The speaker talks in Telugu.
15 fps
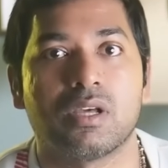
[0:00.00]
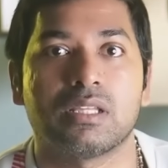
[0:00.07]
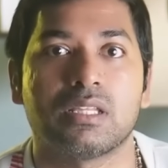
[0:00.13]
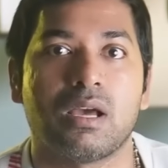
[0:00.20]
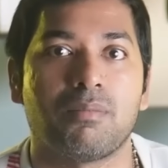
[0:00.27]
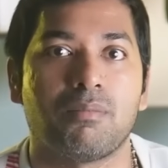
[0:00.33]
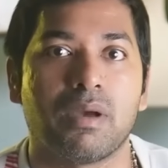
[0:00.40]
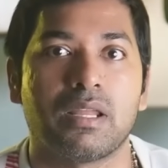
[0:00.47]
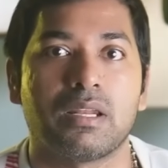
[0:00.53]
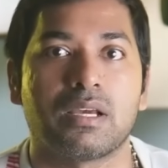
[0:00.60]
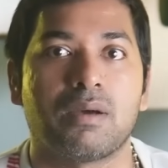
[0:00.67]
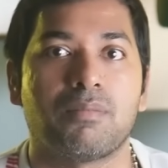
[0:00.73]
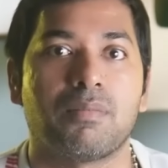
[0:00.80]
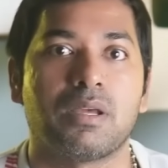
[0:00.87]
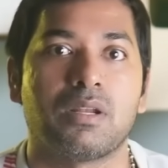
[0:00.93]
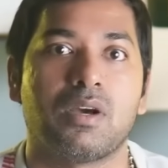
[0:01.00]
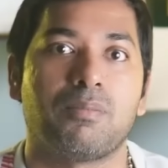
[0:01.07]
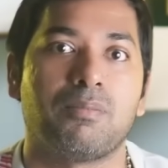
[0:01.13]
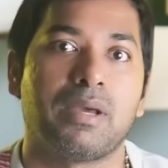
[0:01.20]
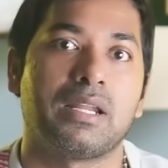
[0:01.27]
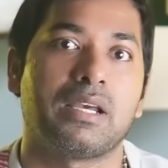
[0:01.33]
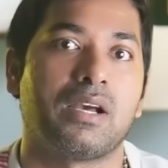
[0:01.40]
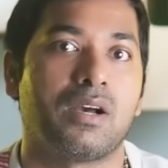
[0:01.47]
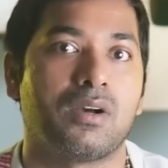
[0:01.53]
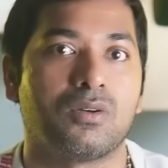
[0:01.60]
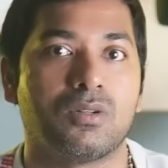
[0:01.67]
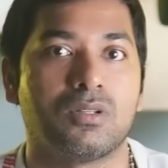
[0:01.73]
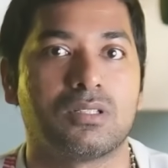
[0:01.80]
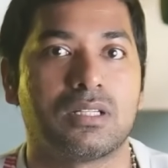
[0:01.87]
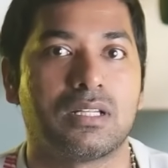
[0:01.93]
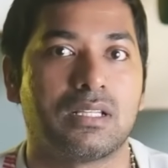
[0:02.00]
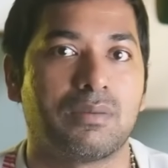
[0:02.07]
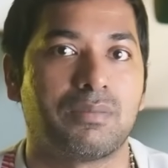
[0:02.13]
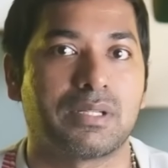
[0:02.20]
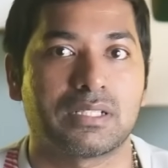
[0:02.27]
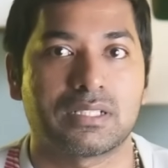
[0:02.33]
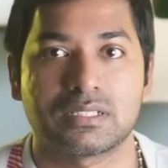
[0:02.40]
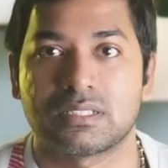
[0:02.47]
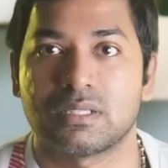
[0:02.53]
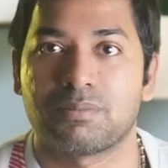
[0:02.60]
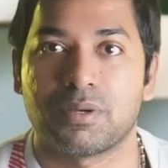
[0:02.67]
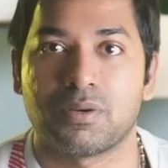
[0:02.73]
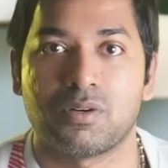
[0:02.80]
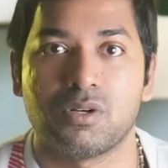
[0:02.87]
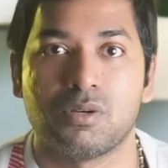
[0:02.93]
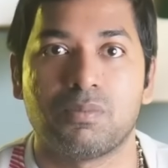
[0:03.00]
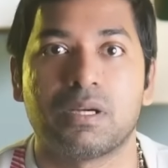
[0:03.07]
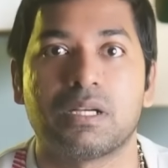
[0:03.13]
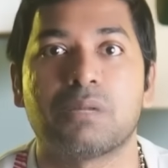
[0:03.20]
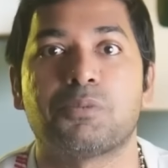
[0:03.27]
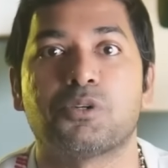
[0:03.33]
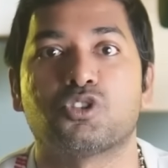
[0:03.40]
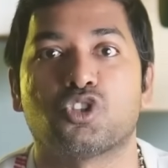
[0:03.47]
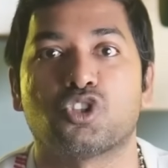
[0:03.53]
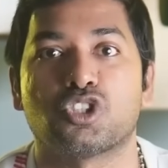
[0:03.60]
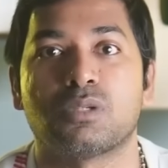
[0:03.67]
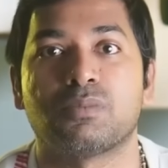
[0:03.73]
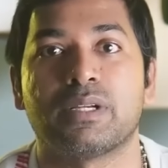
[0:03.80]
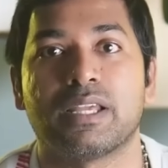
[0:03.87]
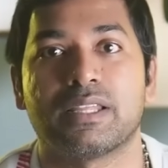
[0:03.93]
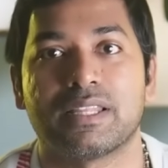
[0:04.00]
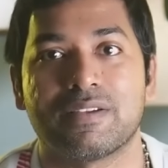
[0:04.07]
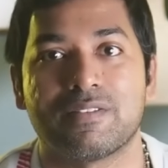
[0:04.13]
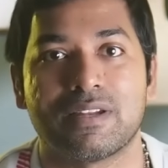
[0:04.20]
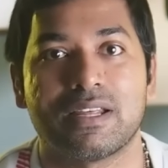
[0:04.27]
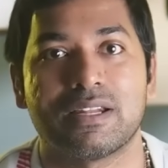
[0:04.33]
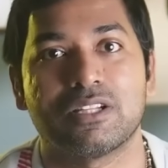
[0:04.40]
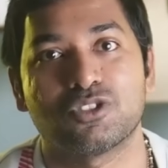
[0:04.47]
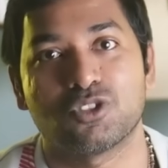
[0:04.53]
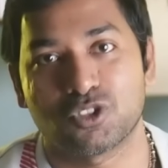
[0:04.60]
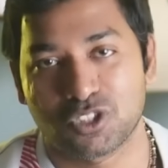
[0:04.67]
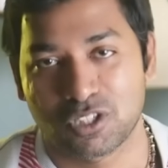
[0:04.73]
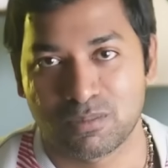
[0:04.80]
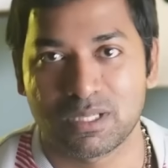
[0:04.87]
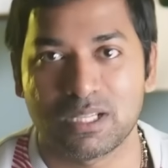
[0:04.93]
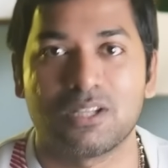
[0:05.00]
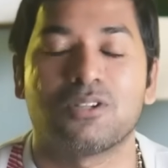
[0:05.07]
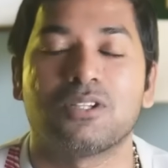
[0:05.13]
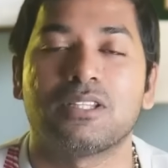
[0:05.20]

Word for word: అయితే అమ్మాయిలకు అమ్మాయిలు అబ్బాయిలకు అంకుల్స్ లేదా బ్రదర్స్ చెప్పేవాళ్ళు బట్ ఇప్పుడు సోషల్ మీడియా దయ వల్ల అన్ని సోషల్ మీడియాలోనే